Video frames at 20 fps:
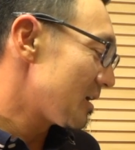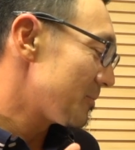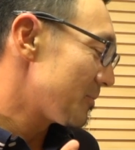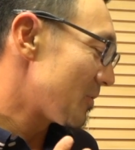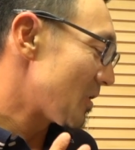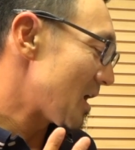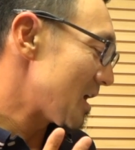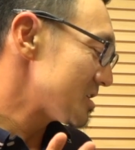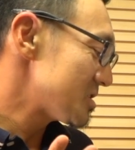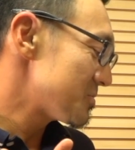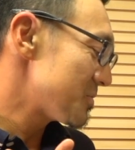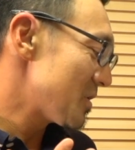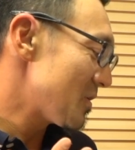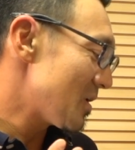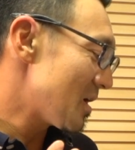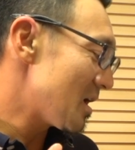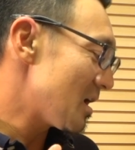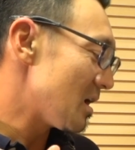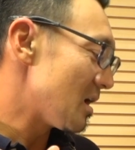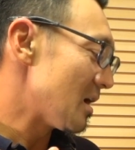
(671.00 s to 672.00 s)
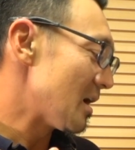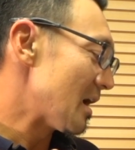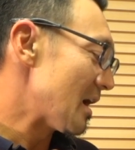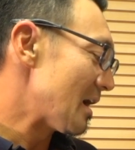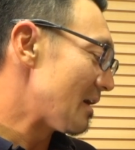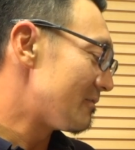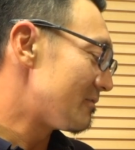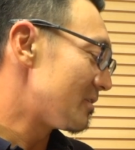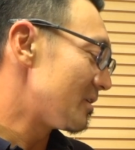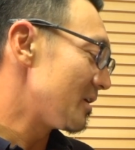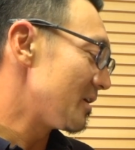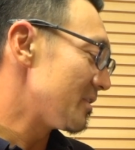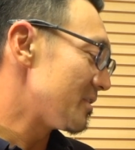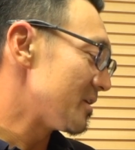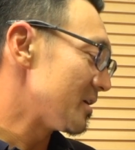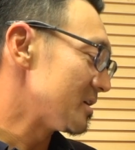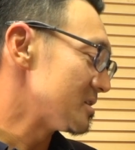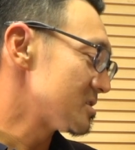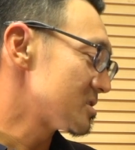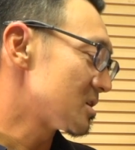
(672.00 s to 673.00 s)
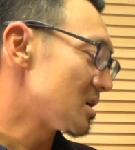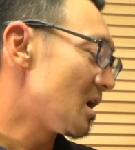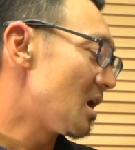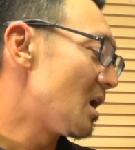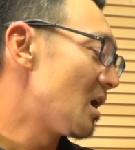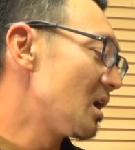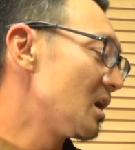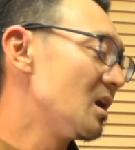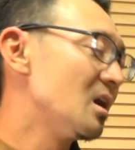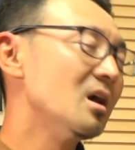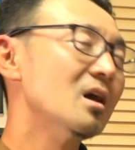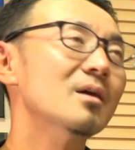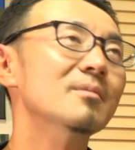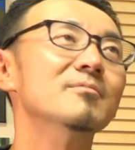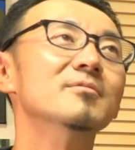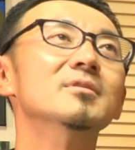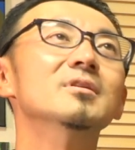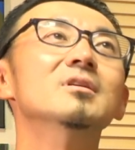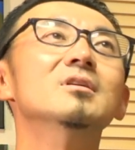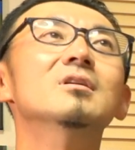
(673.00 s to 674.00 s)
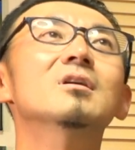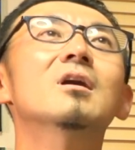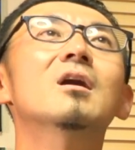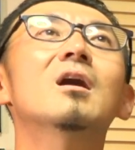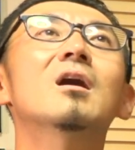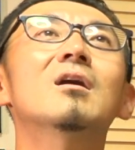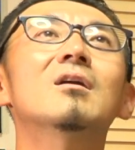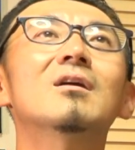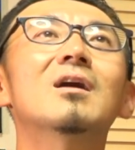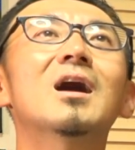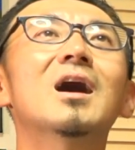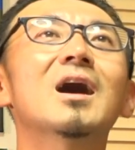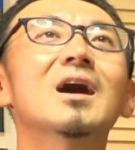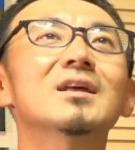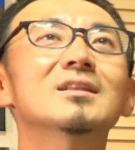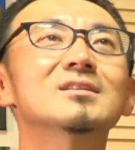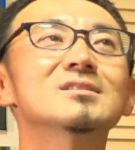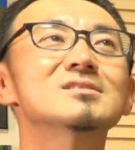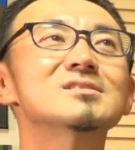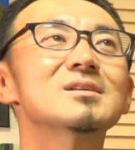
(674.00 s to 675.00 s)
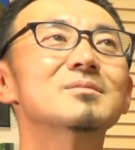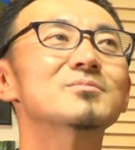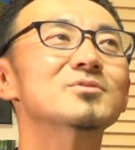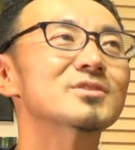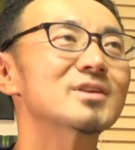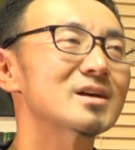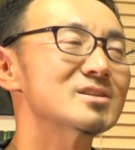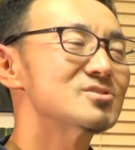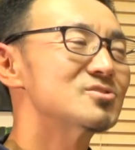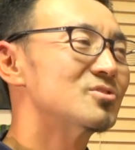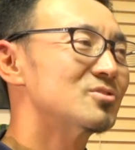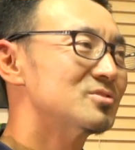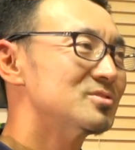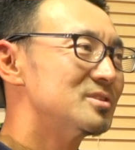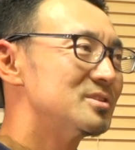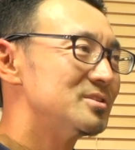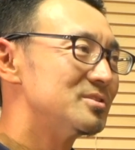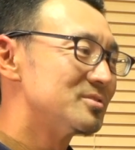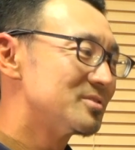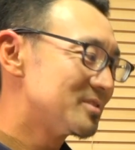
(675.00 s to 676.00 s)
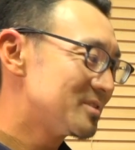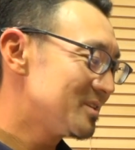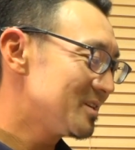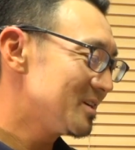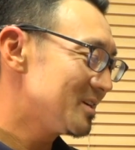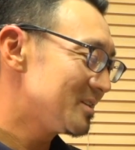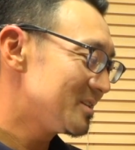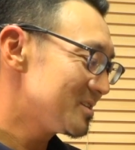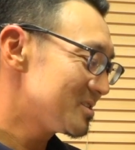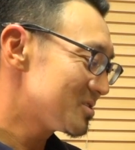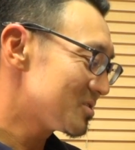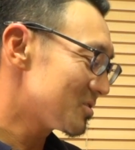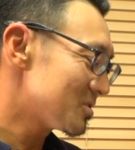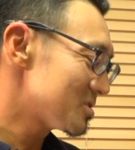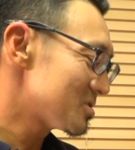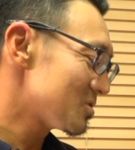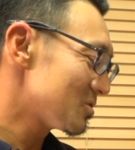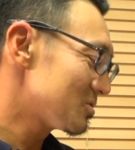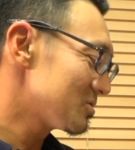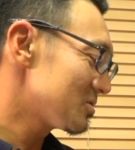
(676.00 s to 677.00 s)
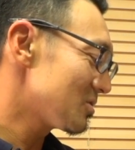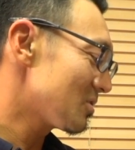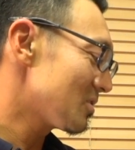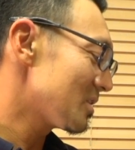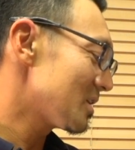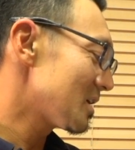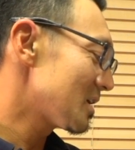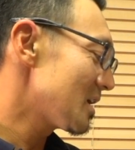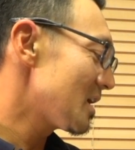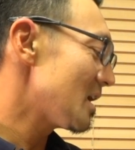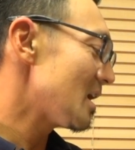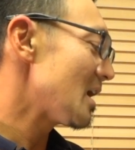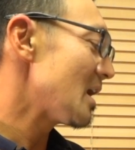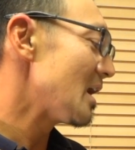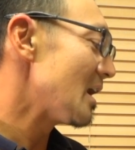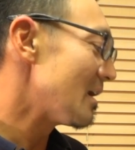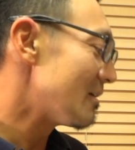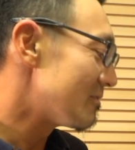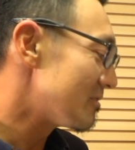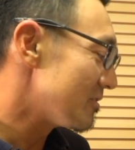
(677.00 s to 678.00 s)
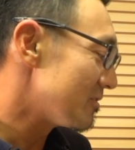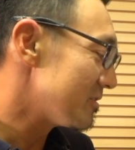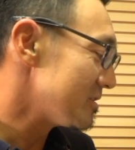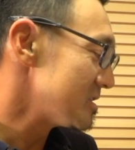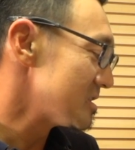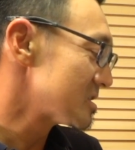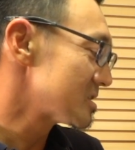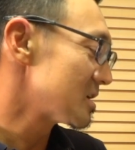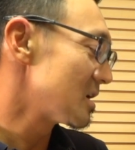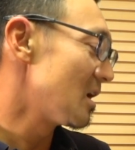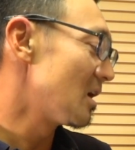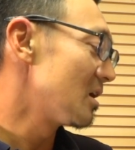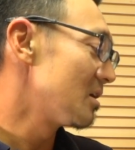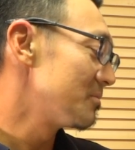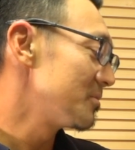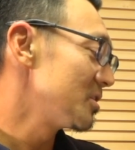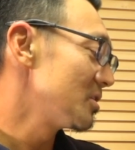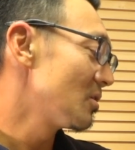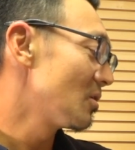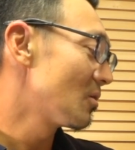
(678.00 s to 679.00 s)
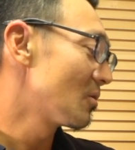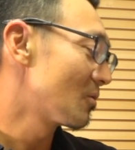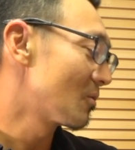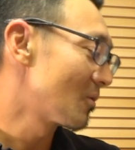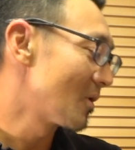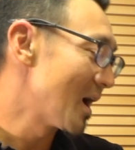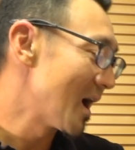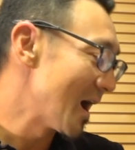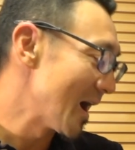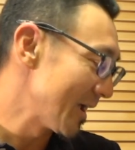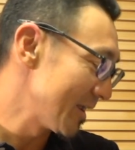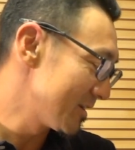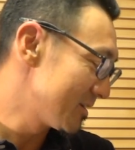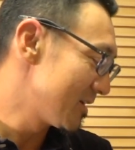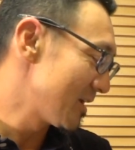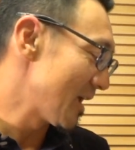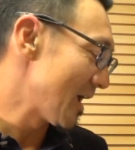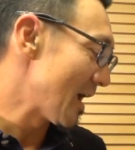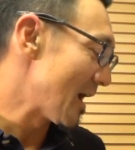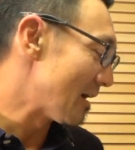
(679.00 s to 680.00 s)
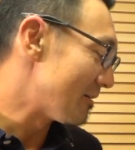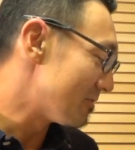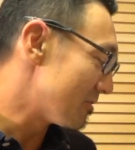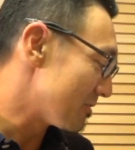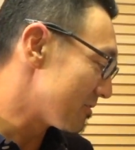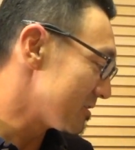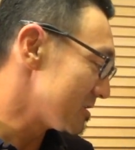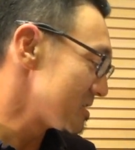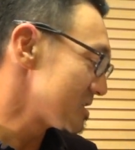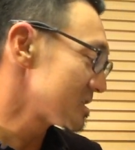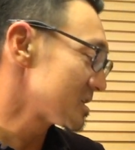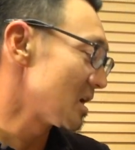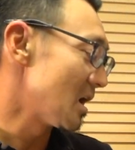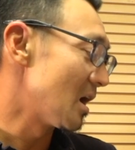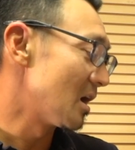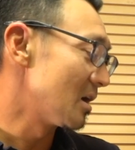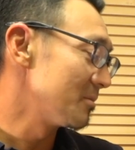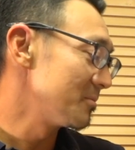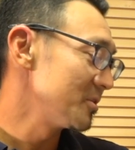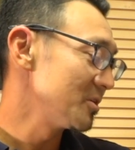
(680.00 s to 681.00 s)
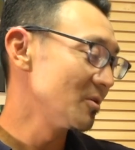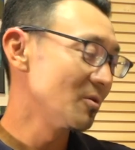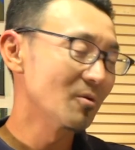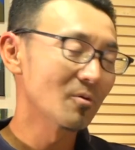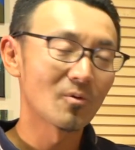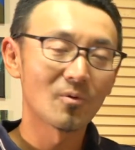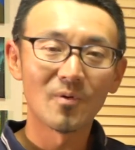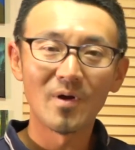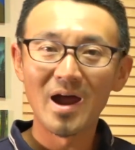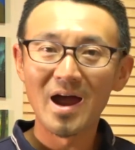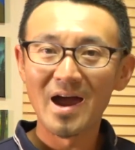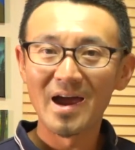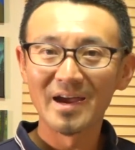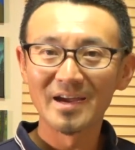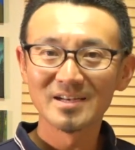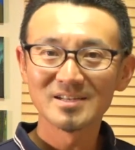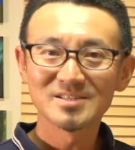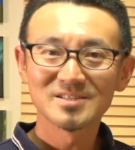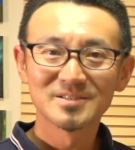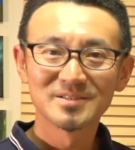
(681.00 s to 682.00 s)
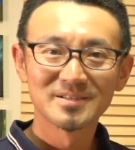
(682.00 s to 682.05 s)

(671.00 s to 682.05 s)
まあ、初めは Everything's gonna be alright 全部脱力で言ってでストレス置くとこだけ Everything's gonna be alright Everything's gonna be alright